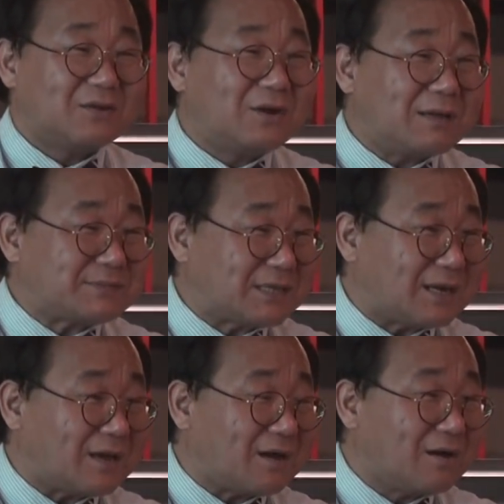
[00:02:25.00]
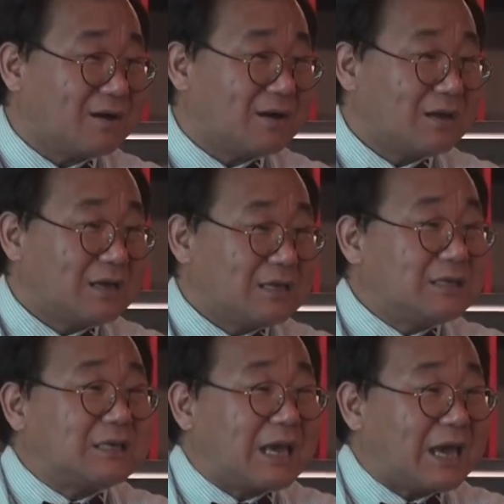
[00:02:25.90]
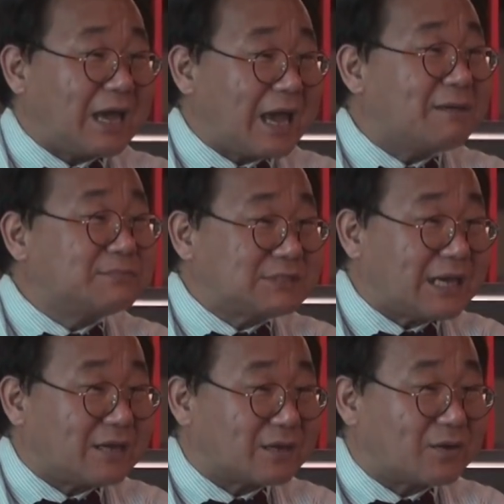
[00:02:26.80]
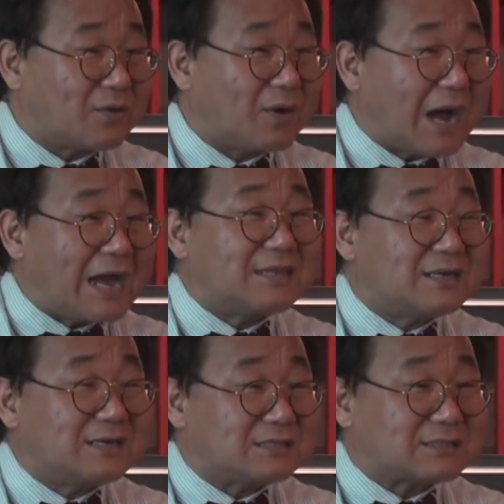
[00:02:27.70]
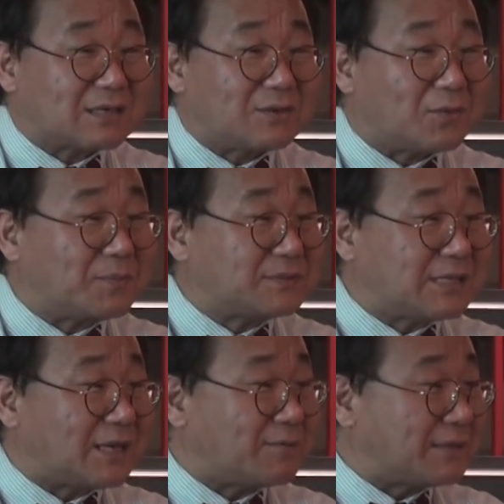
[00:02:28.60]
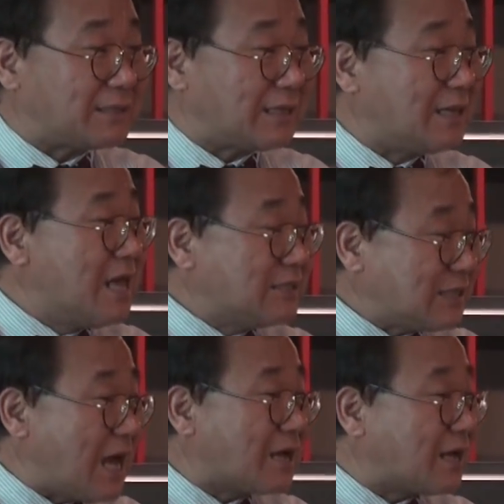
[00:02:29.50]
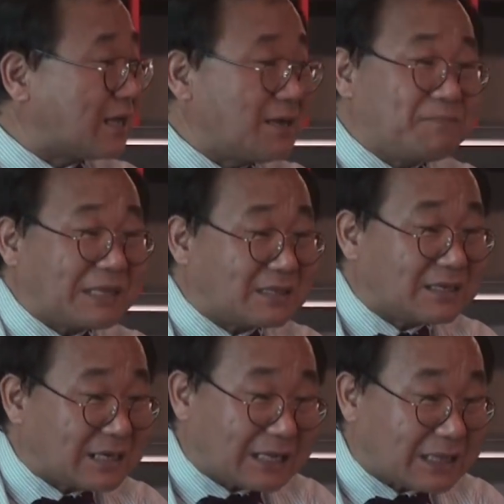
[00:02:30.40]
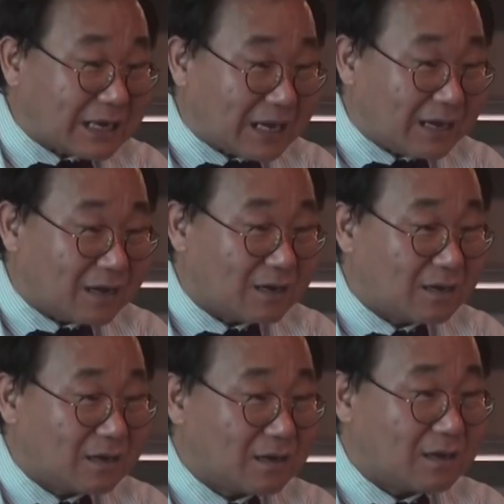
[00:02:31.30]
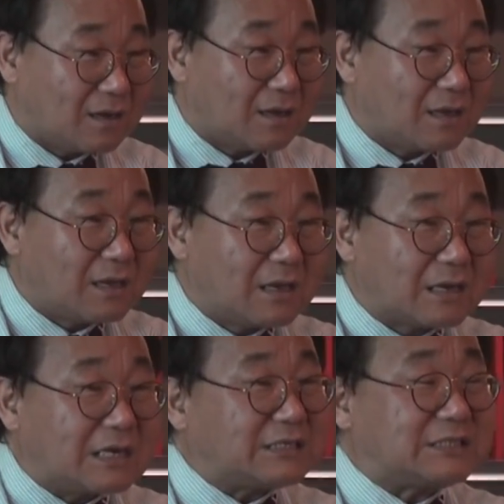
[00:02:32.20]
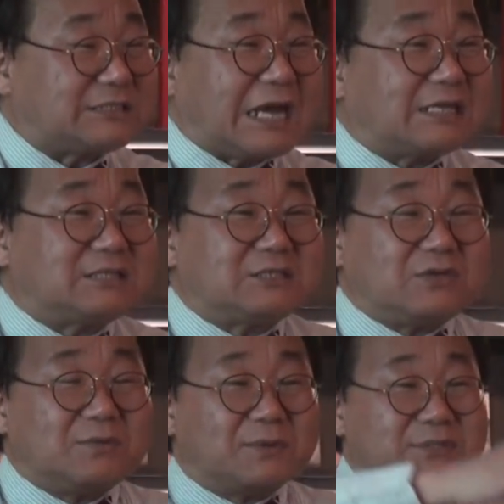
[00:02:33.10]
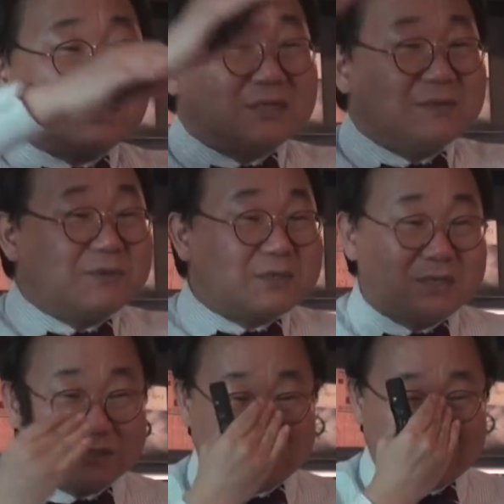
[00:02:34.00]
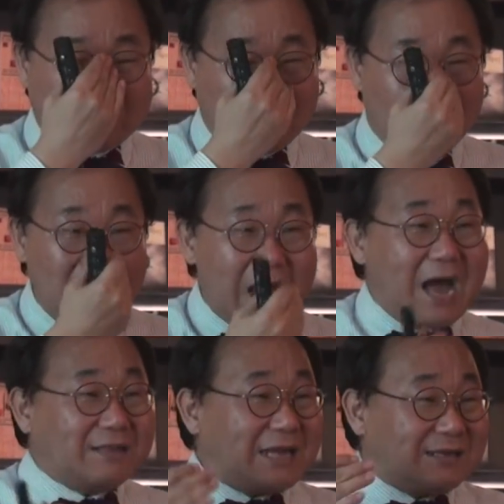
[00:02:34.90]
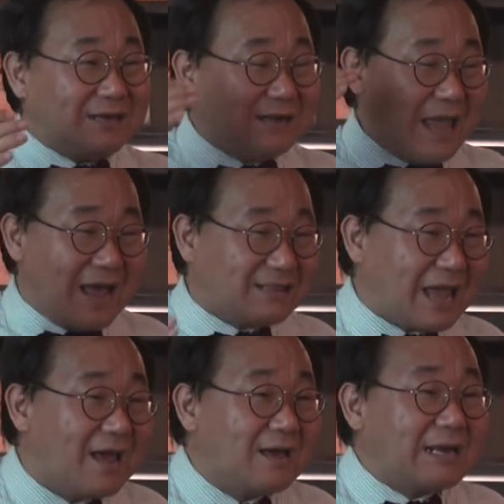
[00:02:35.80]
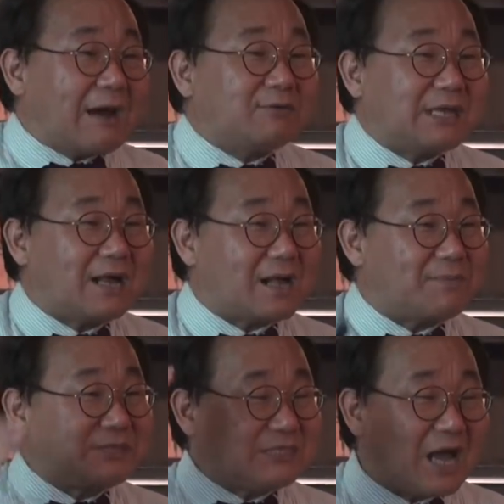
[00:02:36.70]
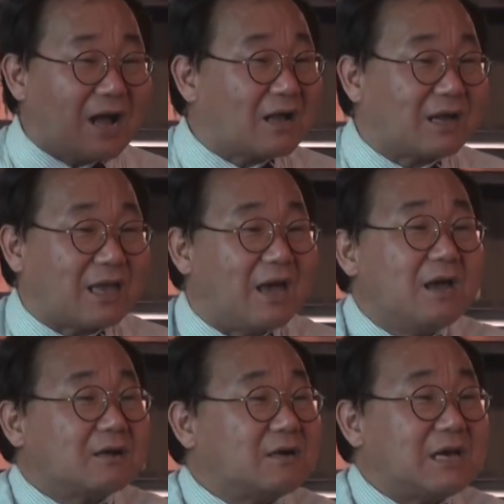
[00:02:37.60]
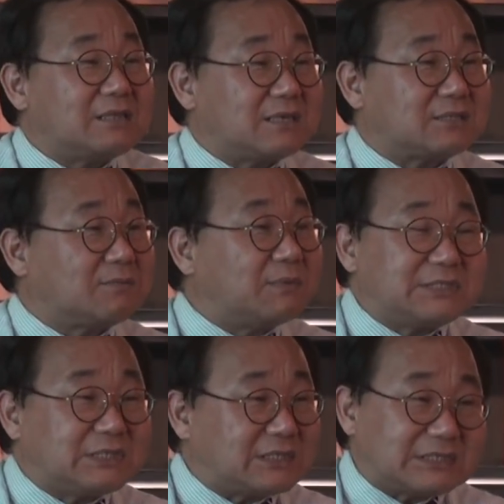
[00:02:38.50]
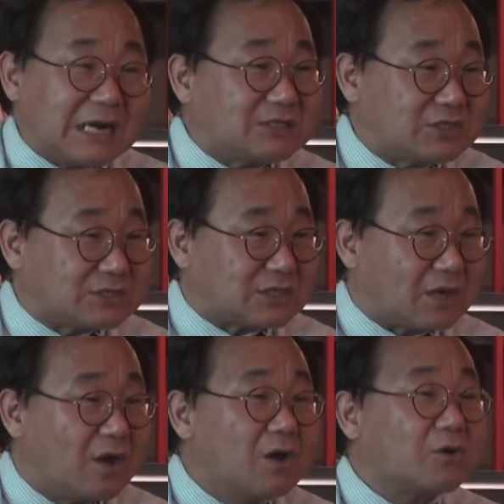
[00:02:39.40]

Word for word: 놀랍잖아요. 이게 M자형이고 아이디얼리스트가 높은 사람한테는 정확하게 이 패턴이 나타나요. 그래서 자기 스스로 먼저 그림을 그릴 수 있고 아난 이걸 해야 돼 라고 생각하면 정확하게 그거에 대해서 미친 듯이 할 수 있어요.